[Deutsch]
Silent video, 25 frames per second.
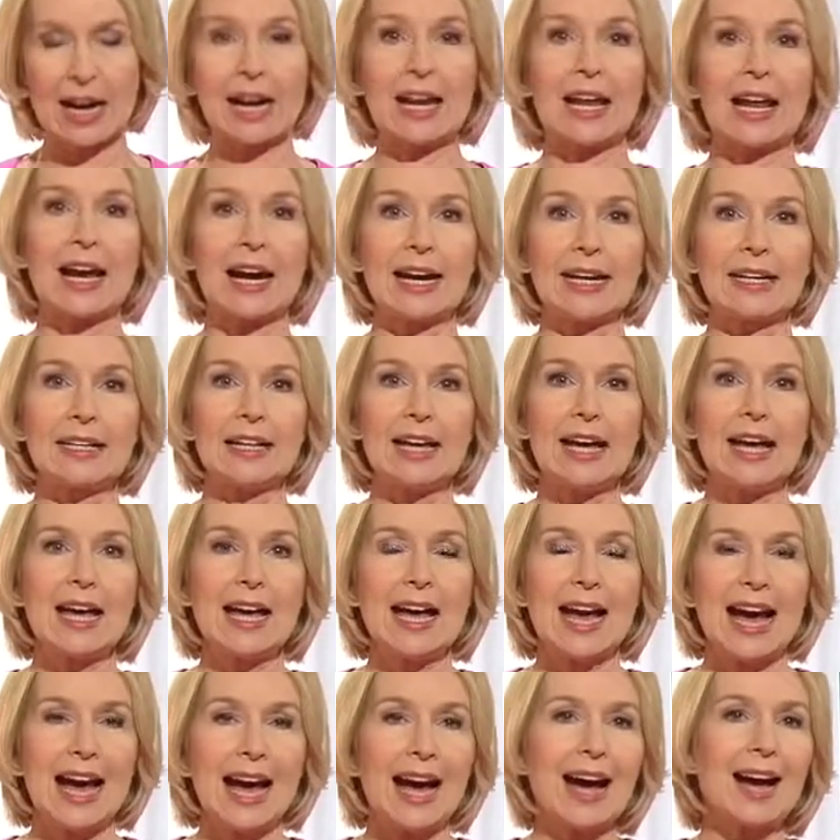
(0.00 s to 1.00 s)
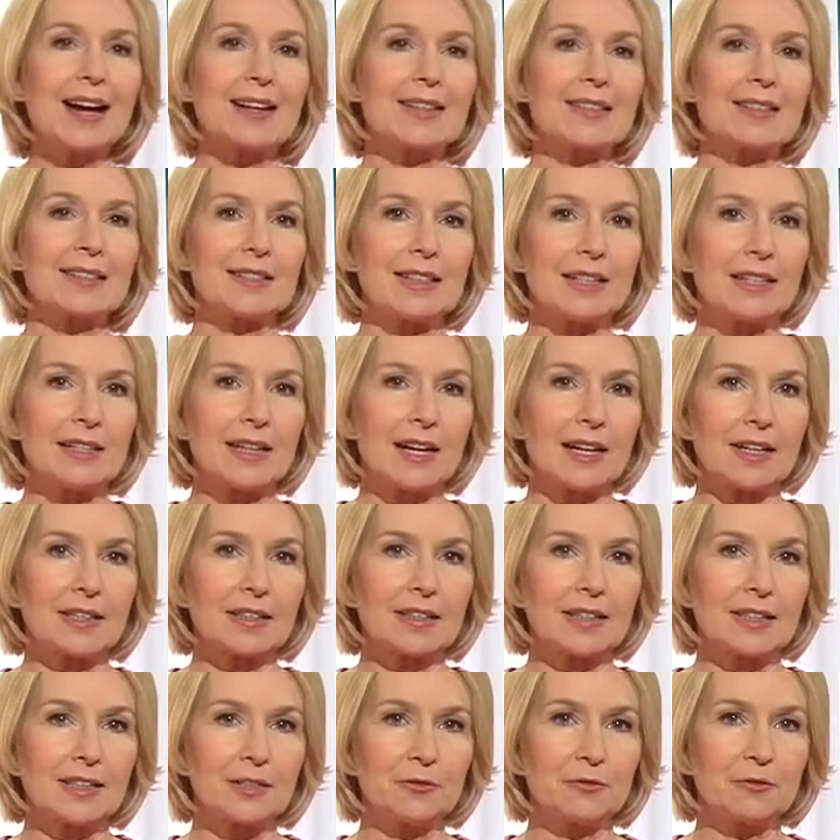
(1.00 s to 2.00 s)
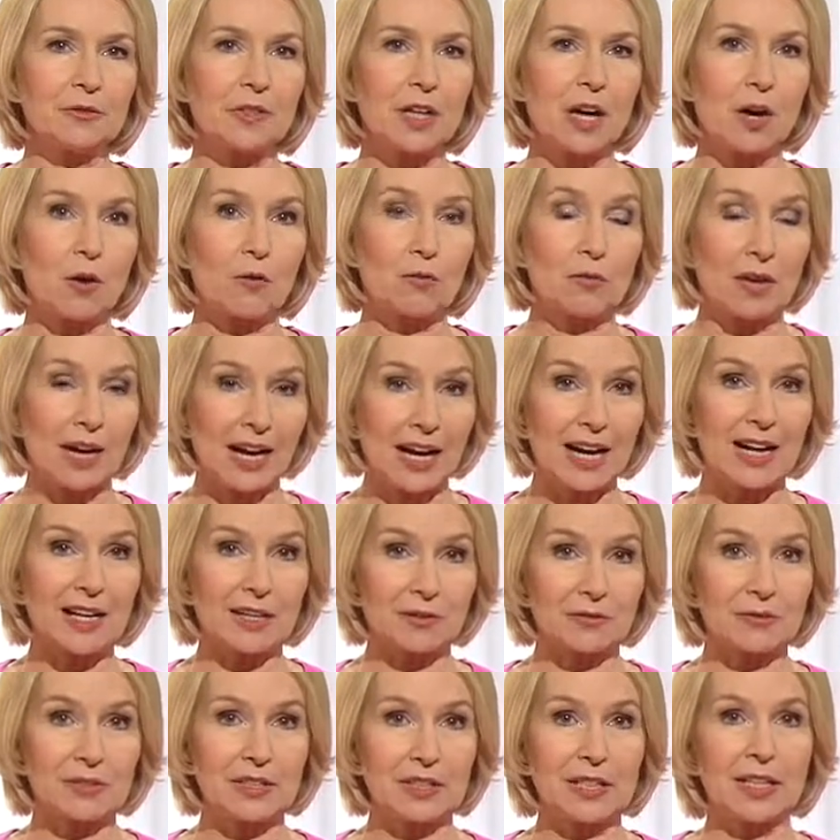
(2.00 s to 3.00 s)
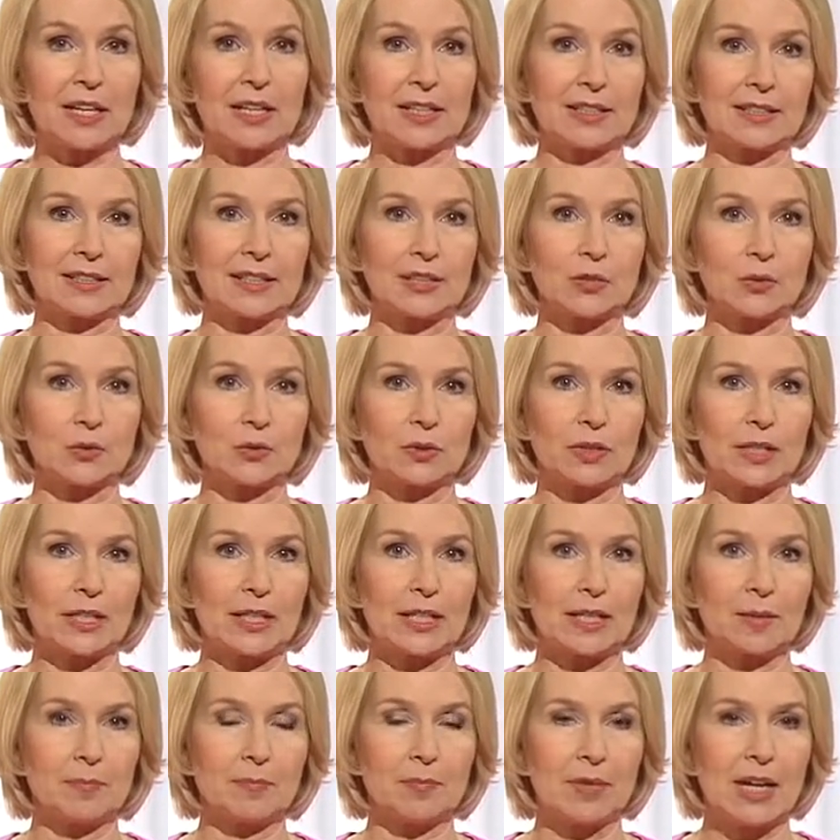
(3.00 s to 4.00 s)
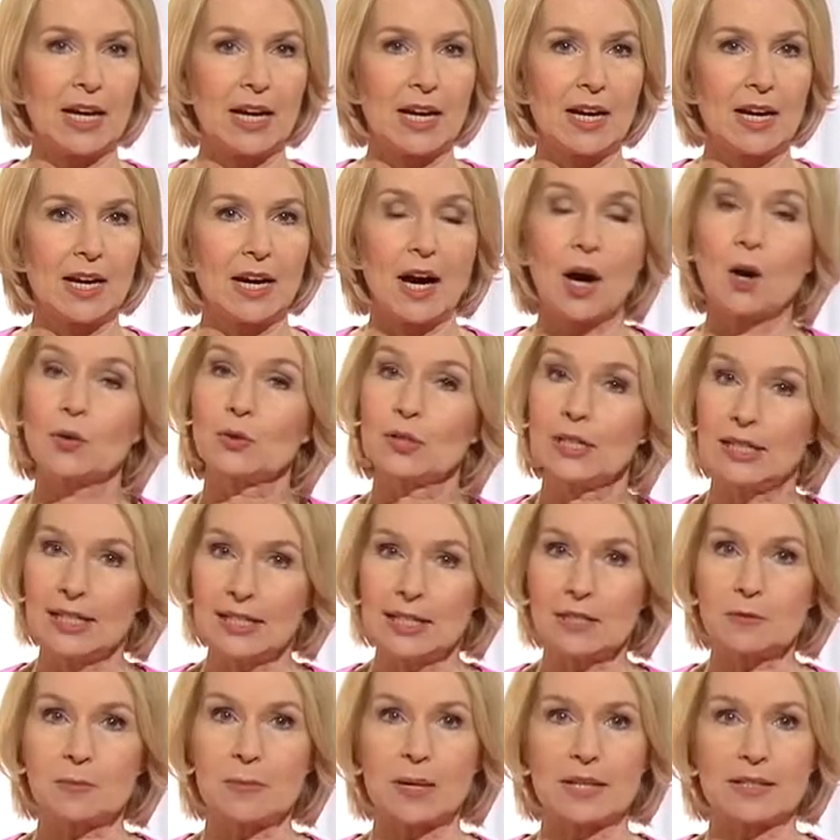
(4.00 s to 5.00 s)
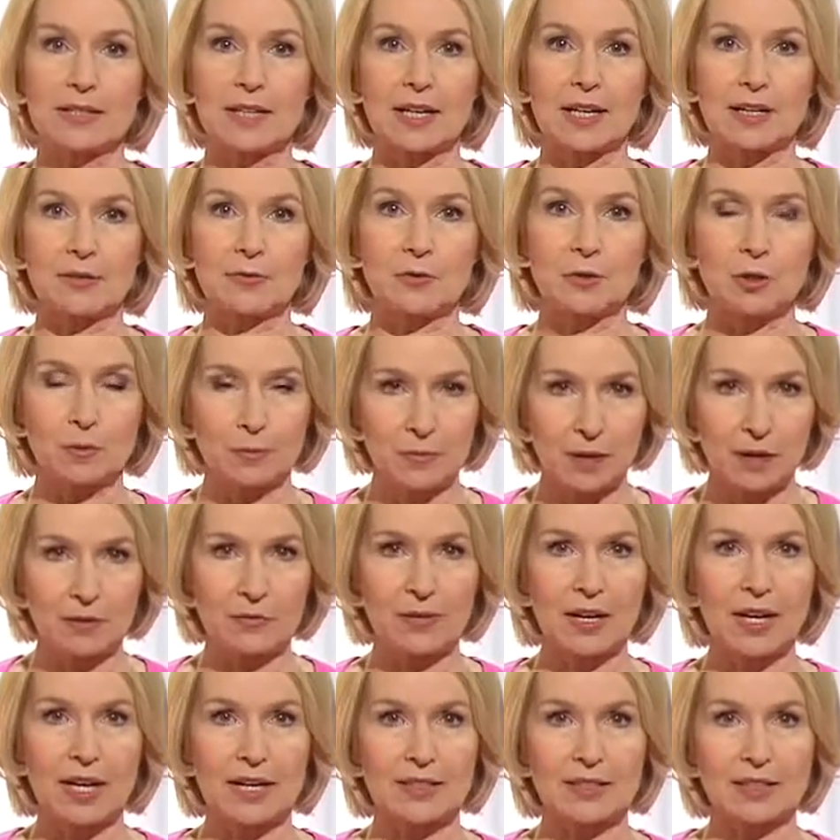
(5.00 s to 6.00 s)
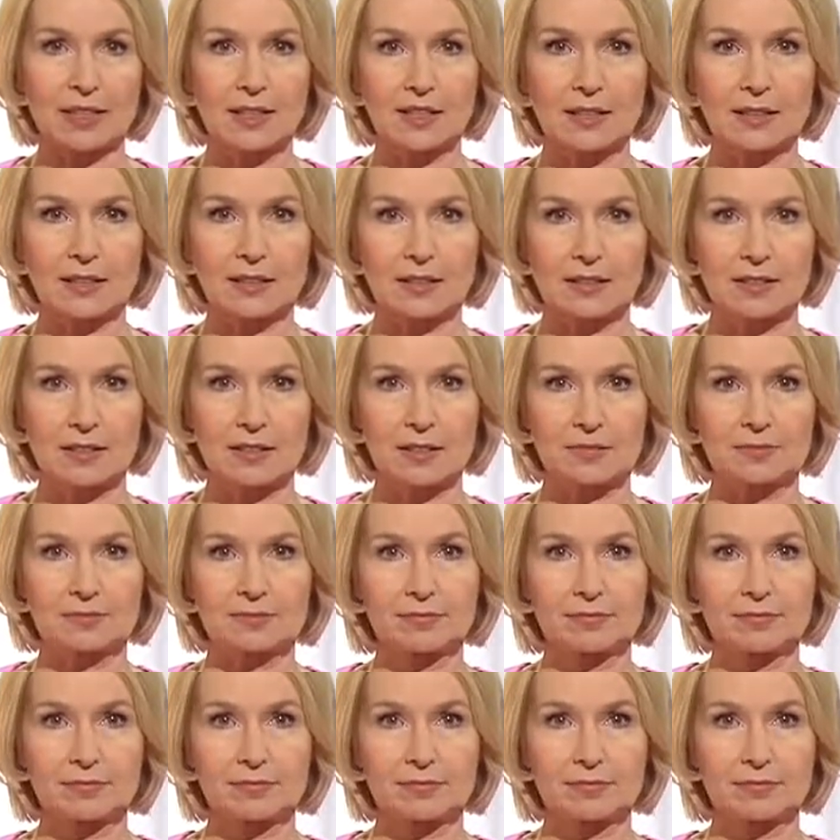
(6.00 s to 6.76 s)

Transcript: allein 18 Angriffe auf AfD-Einrichtungen gegeben. Auch die Linkspartei wurde mehrfach attackiert.